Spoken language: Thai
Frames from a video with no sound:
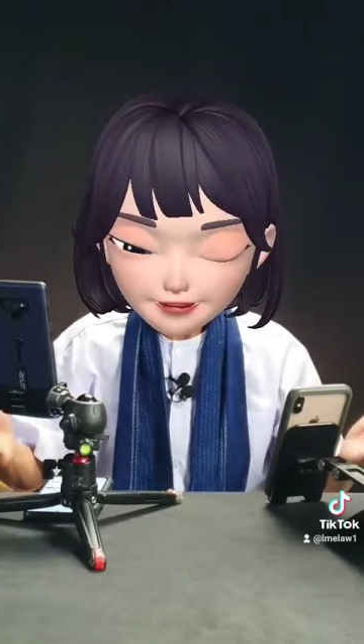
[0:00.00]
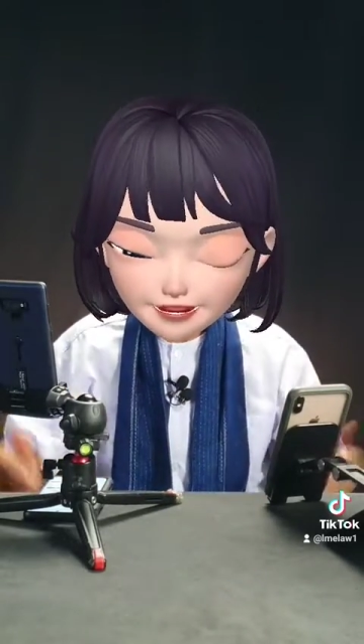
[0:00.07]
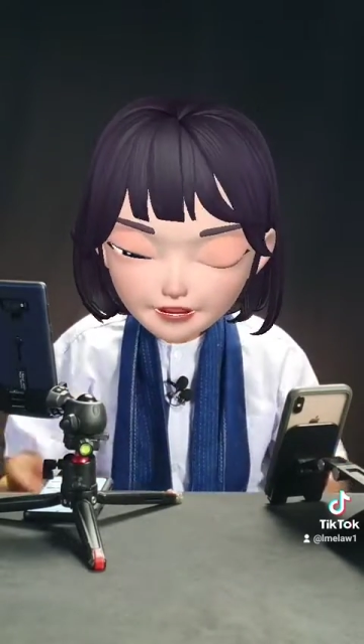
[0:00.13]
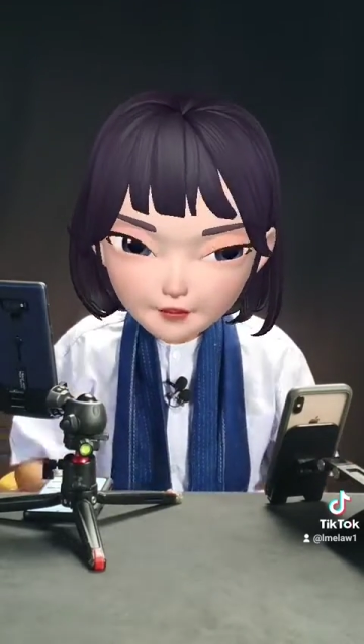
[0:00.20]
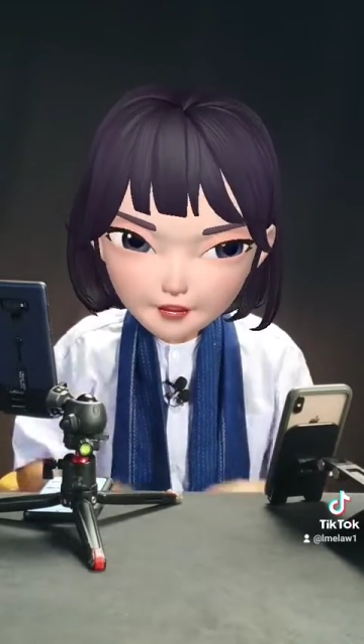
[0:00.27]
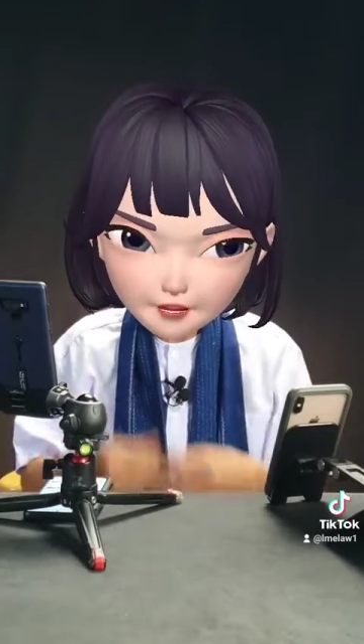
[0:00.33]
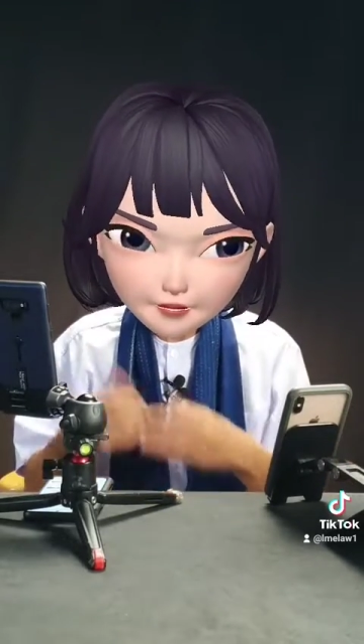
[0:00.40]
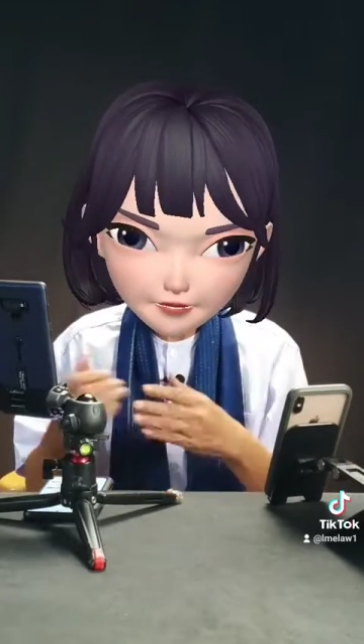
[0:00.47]
เอา
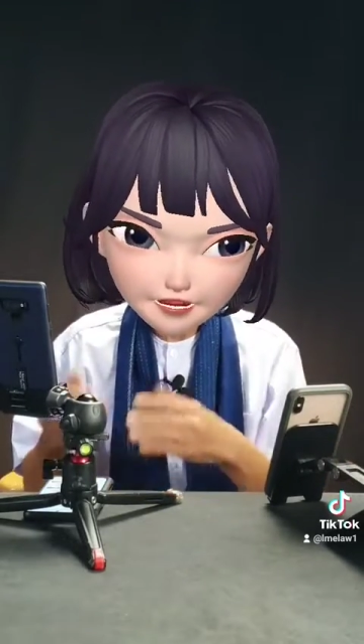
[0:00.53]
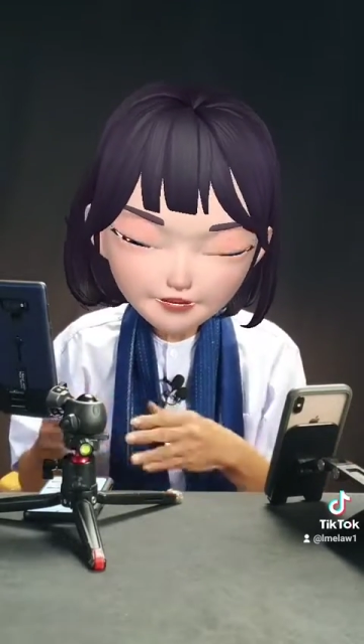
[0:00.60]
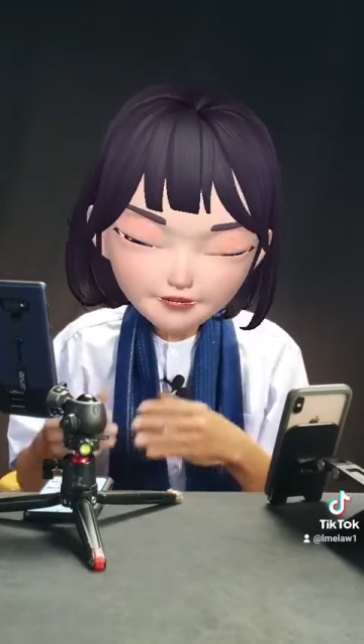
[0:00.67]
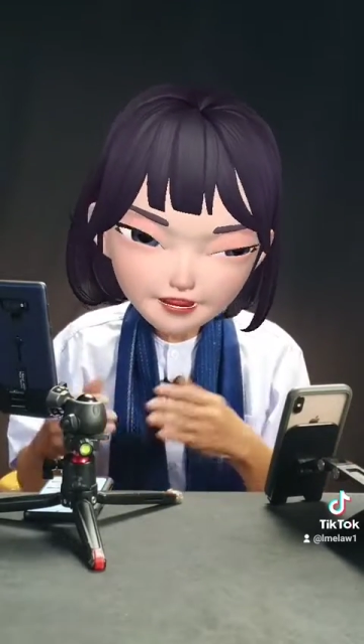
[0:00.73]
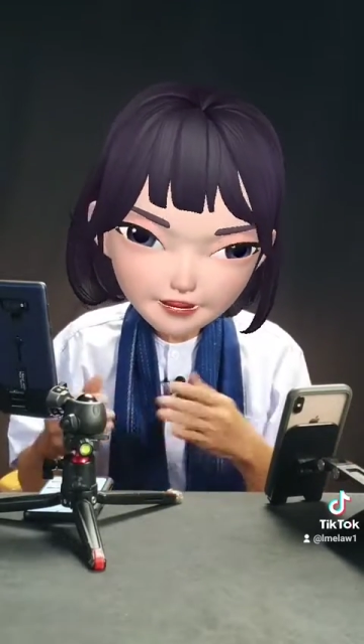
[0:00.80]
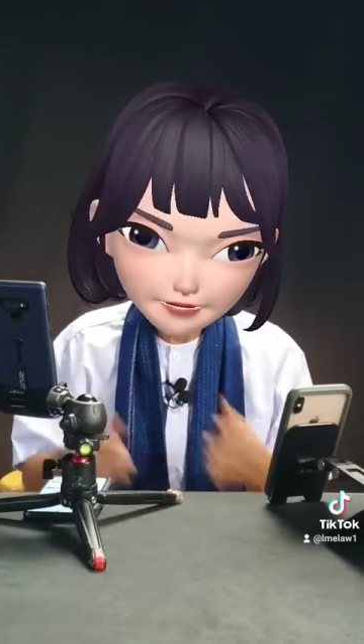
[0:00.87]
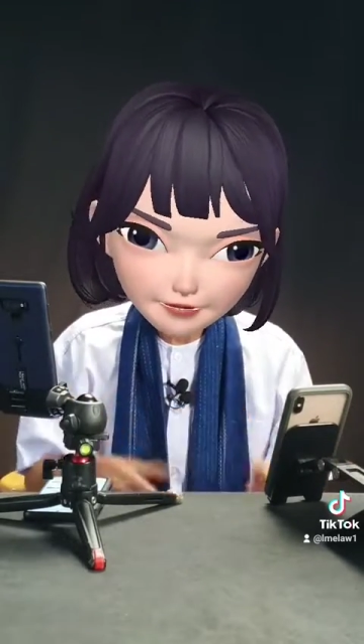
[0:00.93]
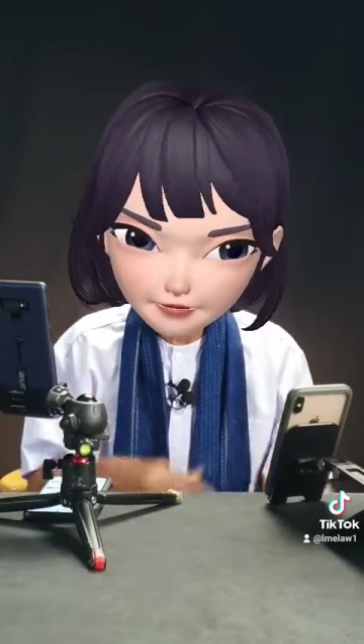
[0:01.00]
ของเสีย
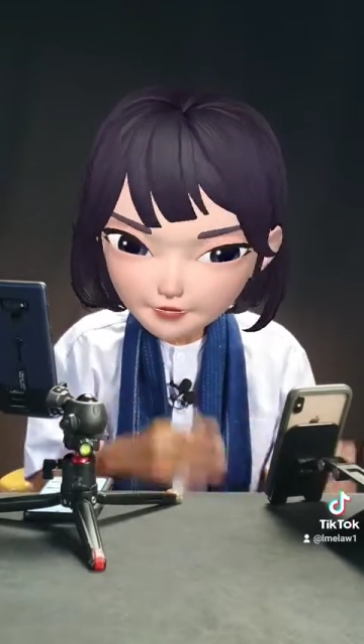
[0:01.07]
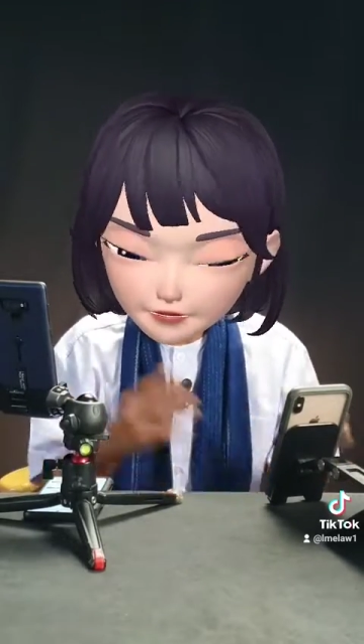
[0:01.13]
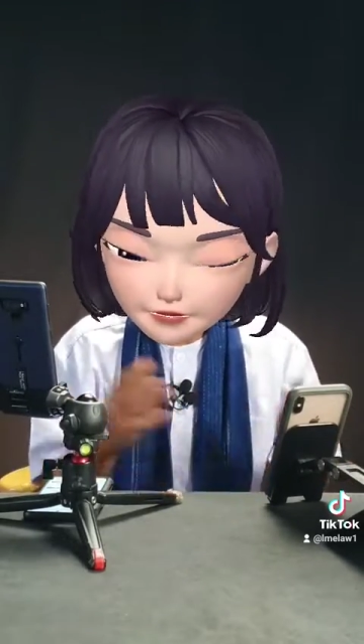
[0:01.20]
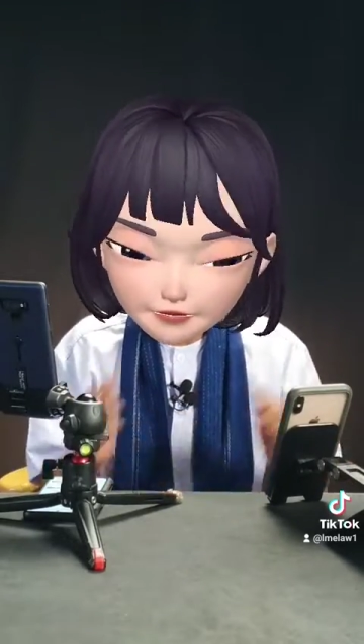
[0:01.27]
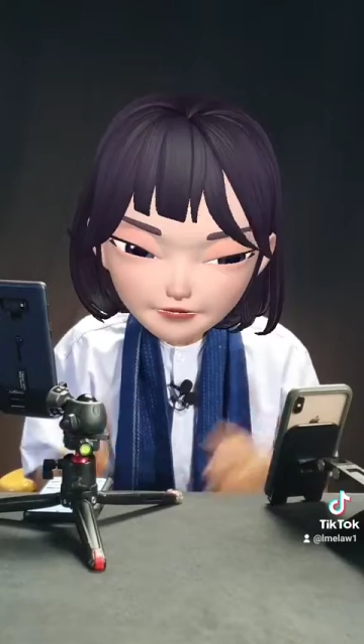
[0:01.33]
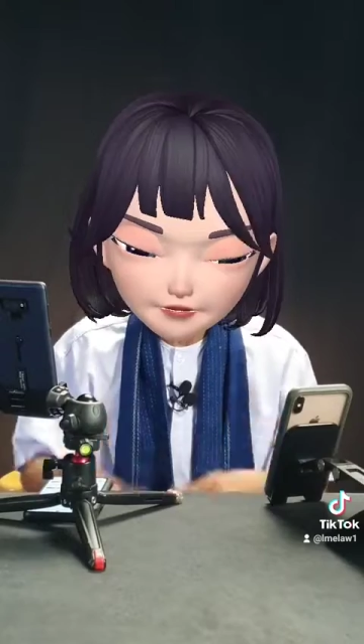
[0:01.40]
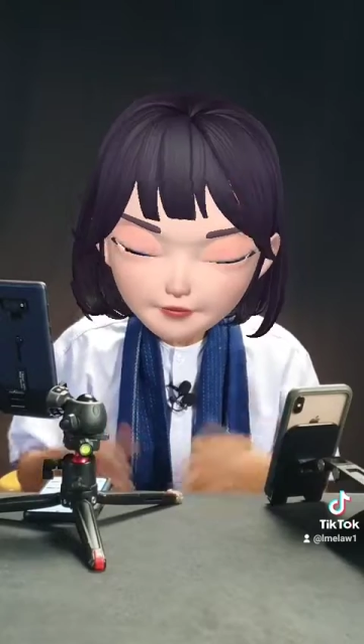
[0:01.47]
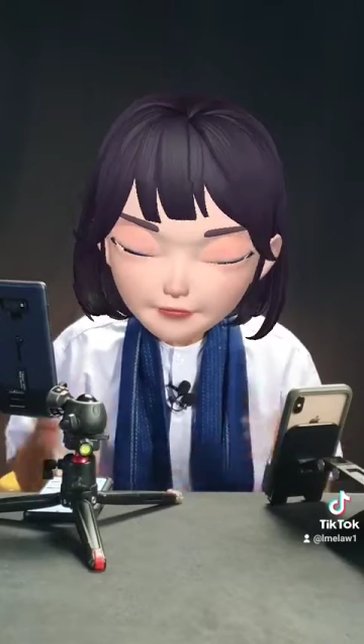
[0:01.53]
จากเซลล์จากเนื้
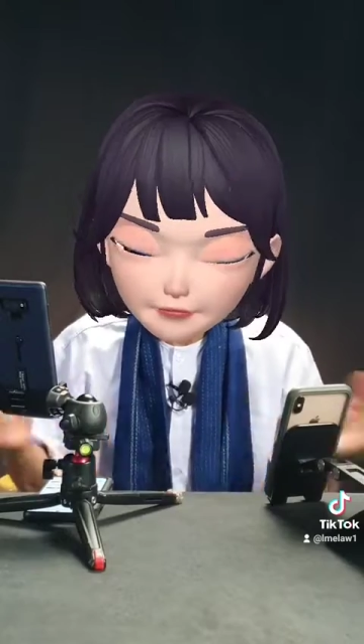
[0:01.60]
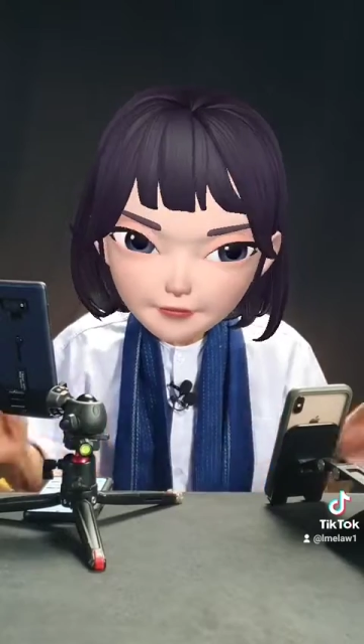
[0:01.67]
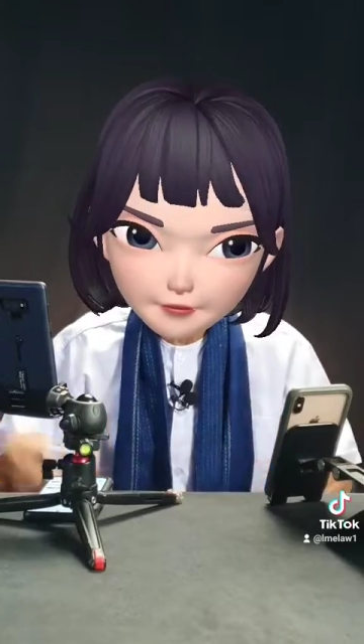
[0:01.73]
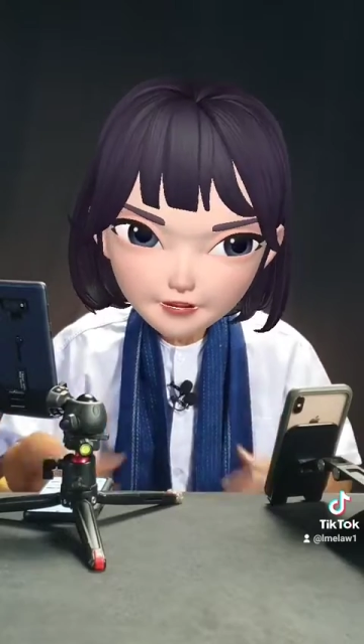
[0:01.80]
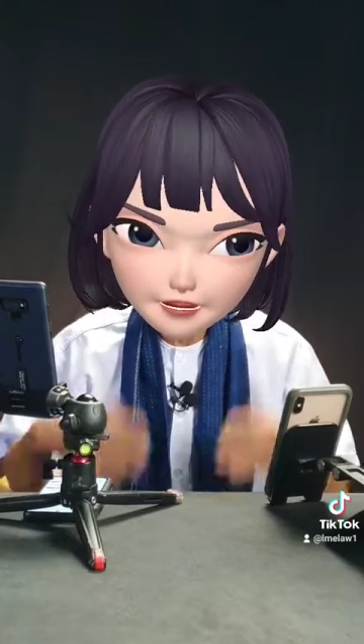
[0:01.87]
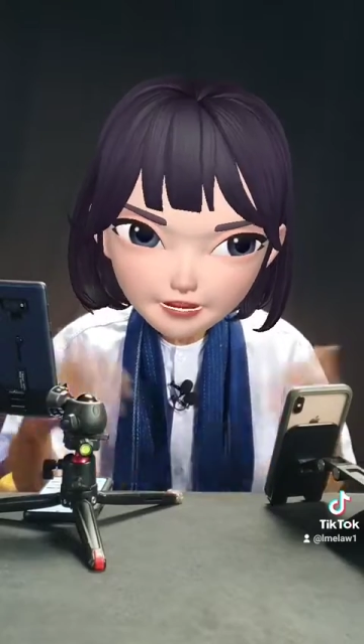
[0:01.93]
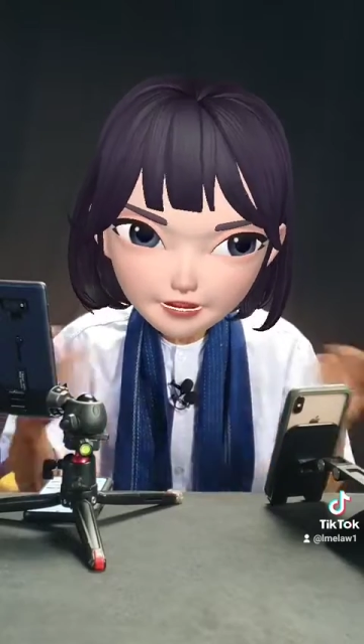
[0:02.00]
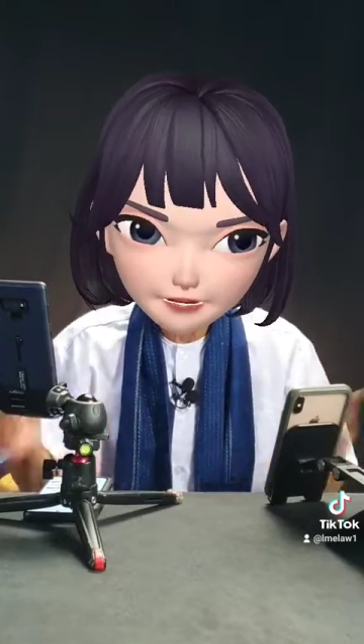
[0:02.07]
อเยื่อของผิว
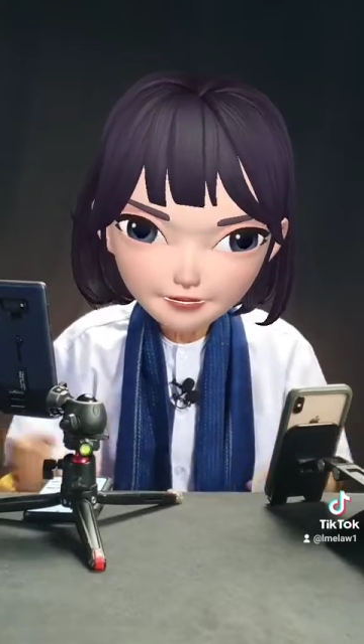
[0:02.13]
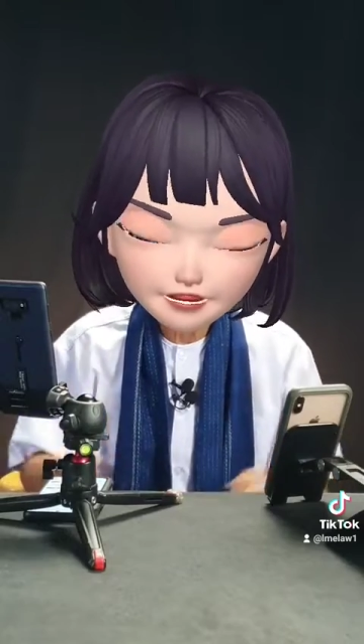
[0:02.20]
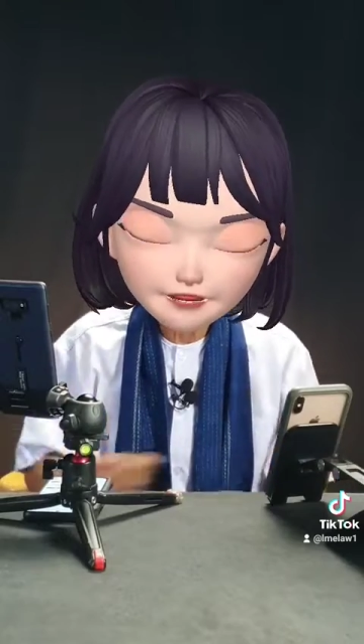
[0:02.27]
หนังอะไร